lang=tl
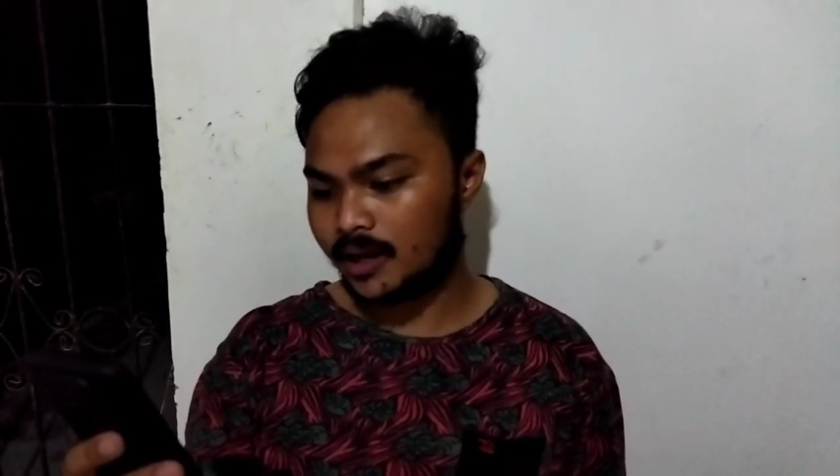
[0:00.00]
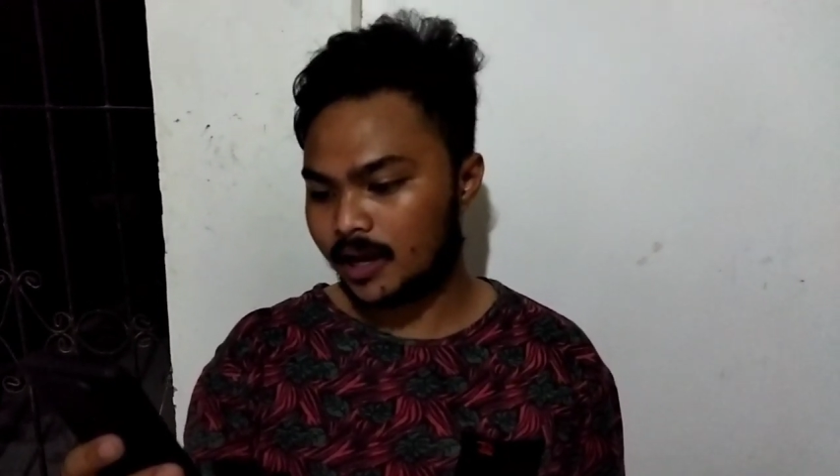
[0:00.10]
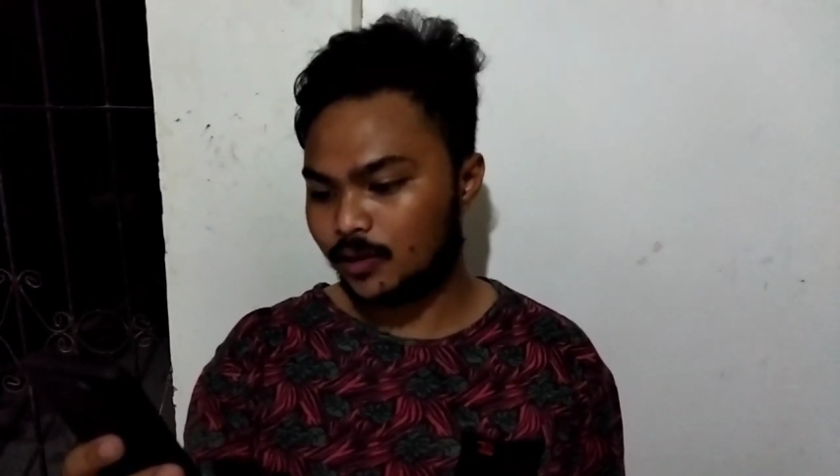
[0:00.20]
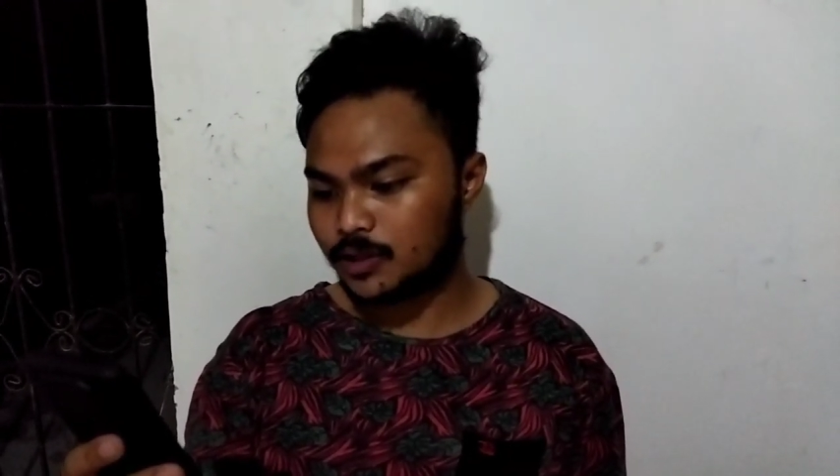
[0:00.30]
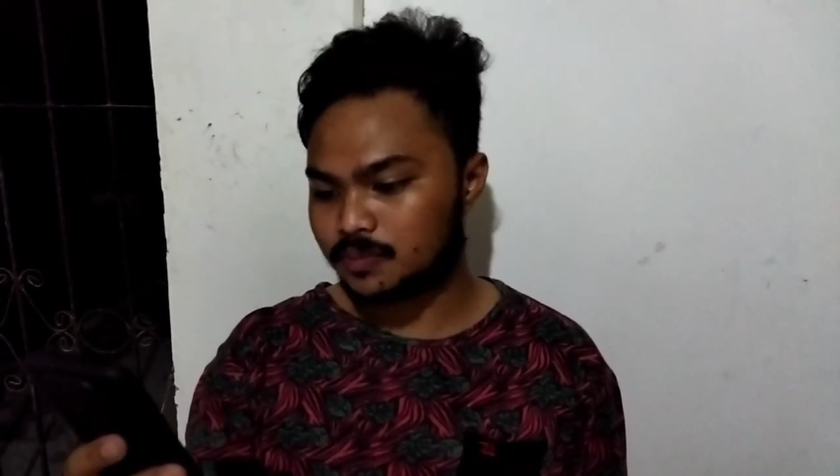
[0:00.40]

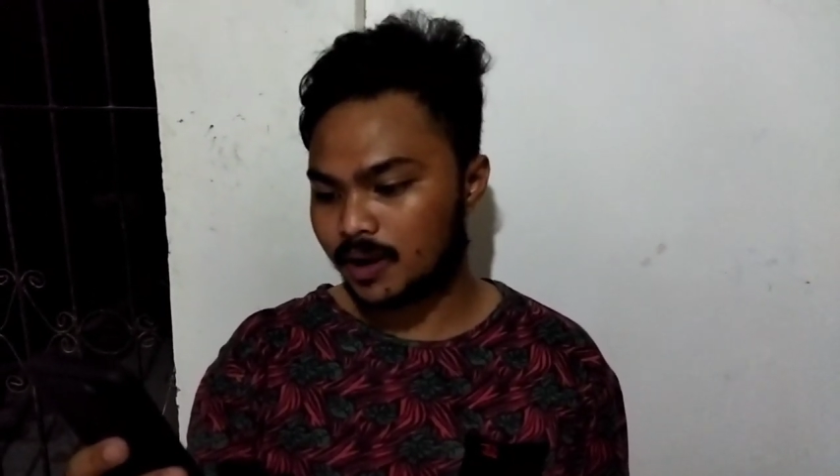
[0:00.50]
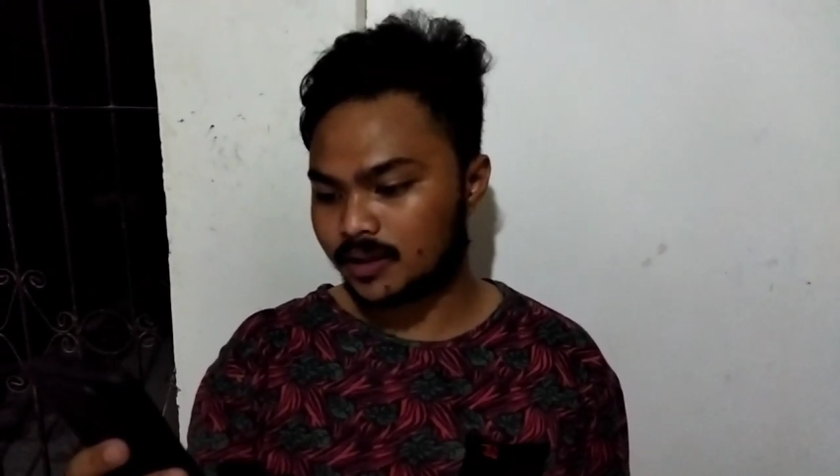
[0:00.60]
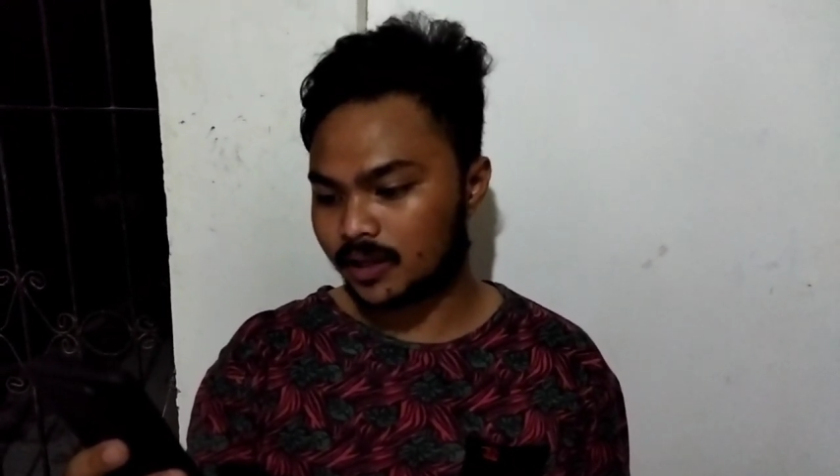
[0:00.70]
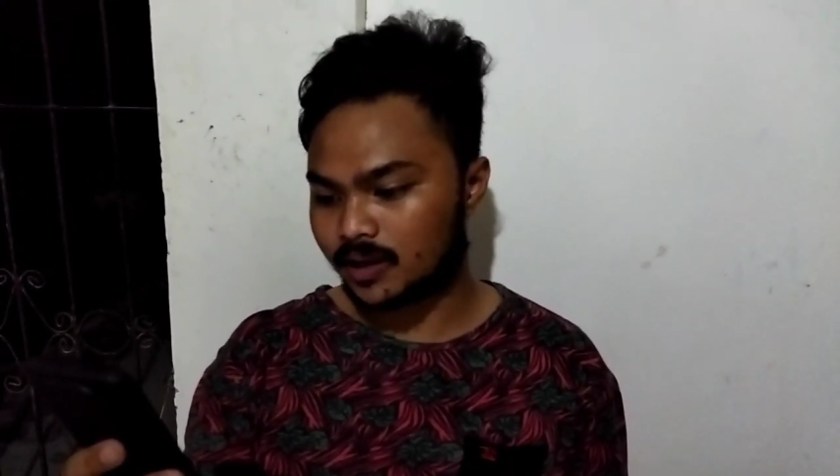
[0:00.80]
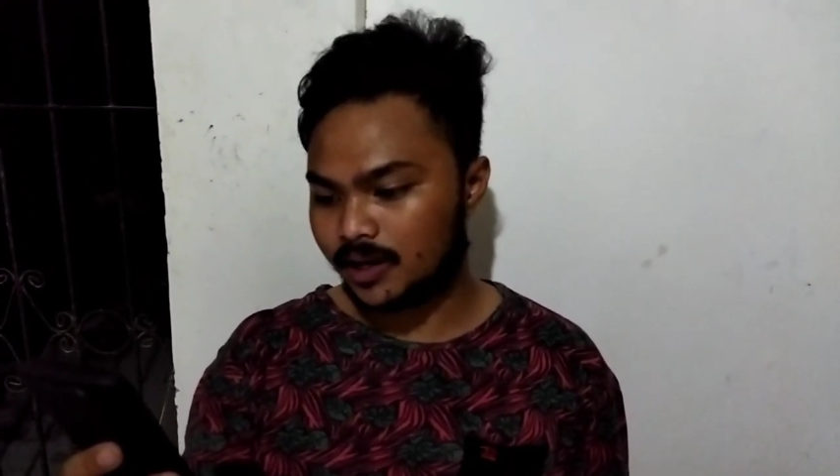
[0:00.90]
Gados
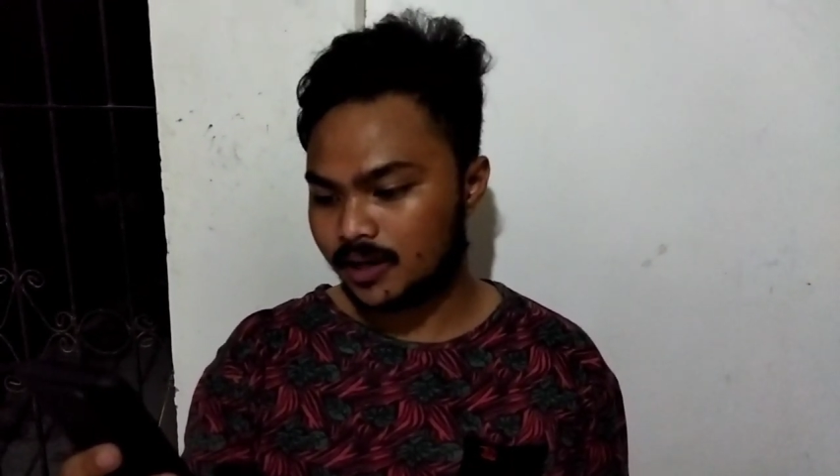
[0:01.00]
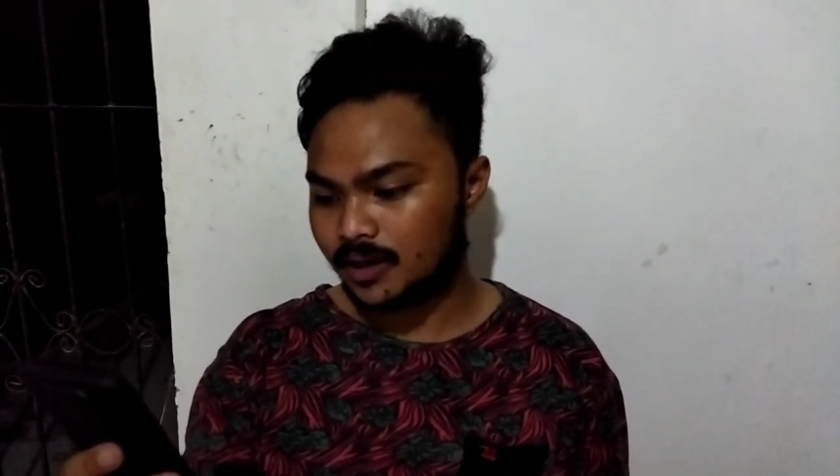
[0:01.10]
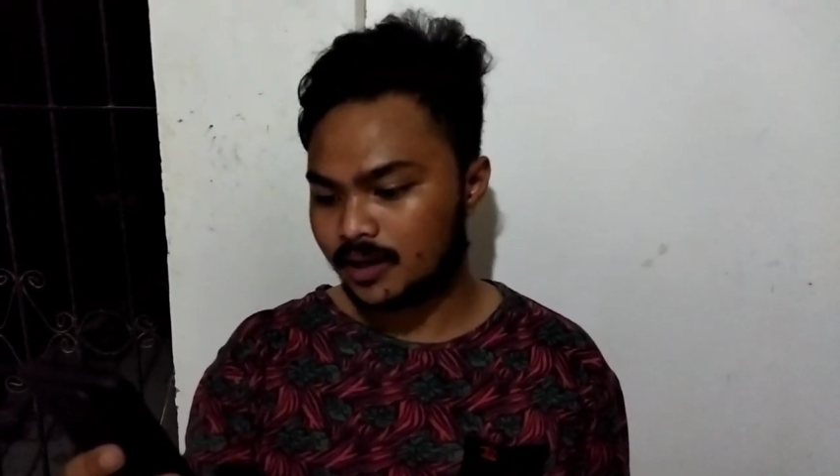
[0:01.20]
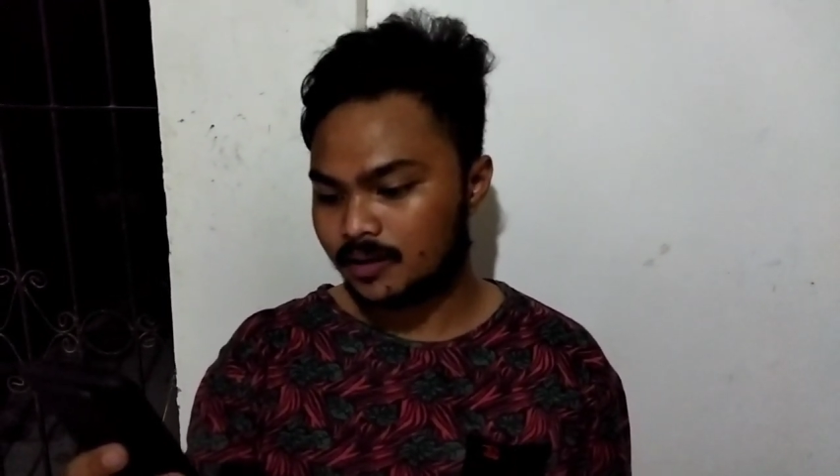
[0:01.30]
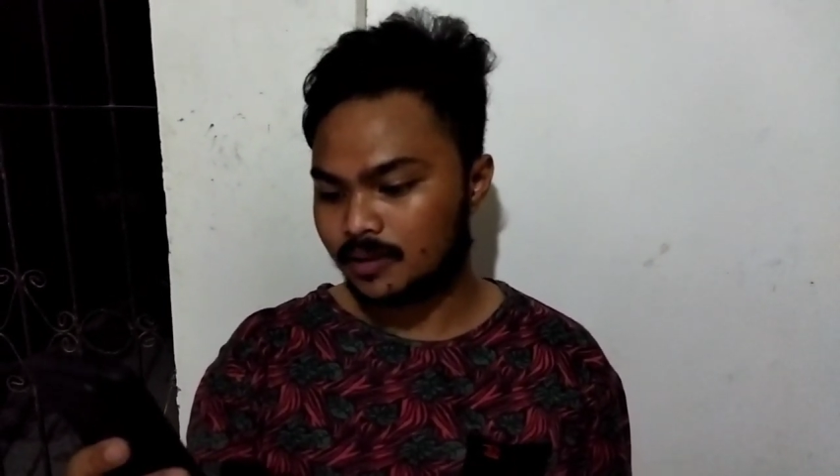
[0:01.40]

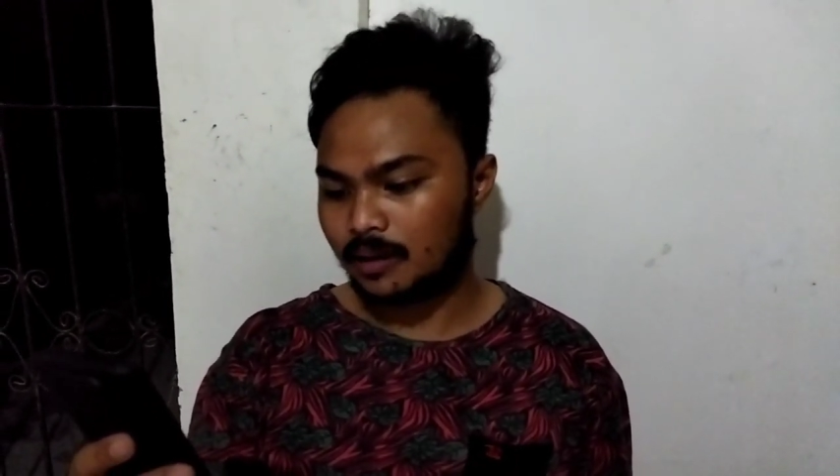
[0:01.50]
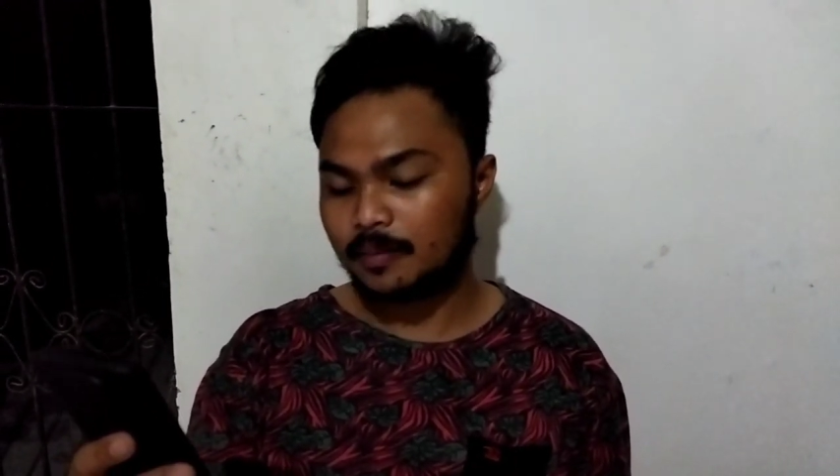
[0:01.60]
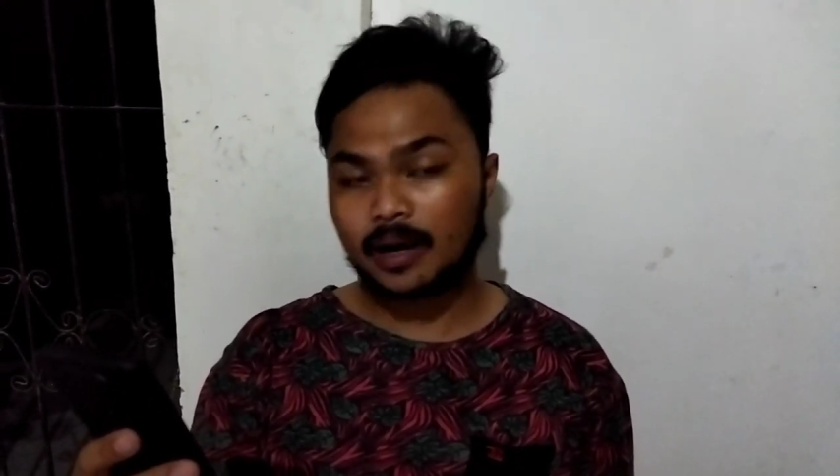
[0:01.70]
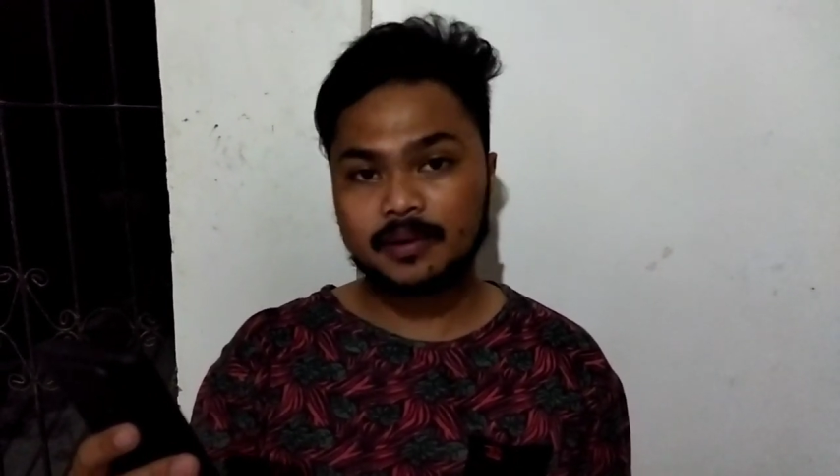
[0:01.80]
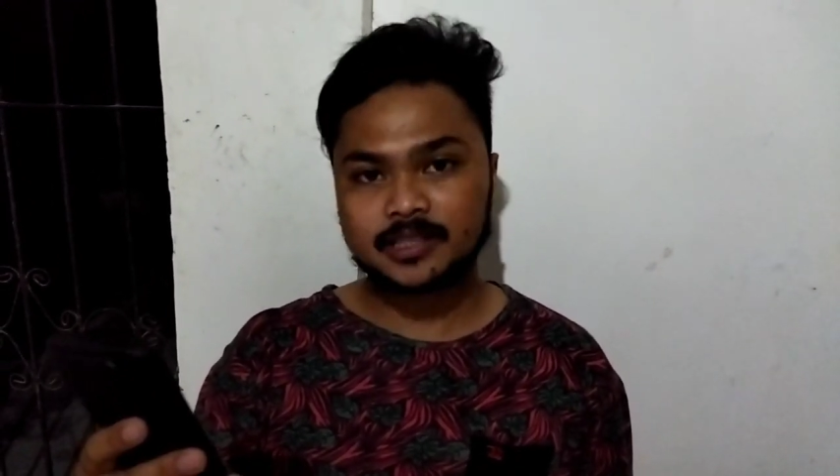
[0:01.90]
Magdatar,
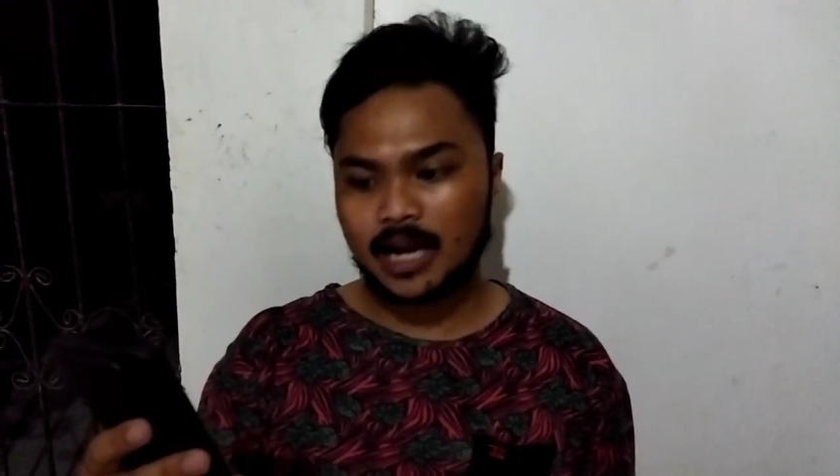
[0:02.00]
Maraming maraming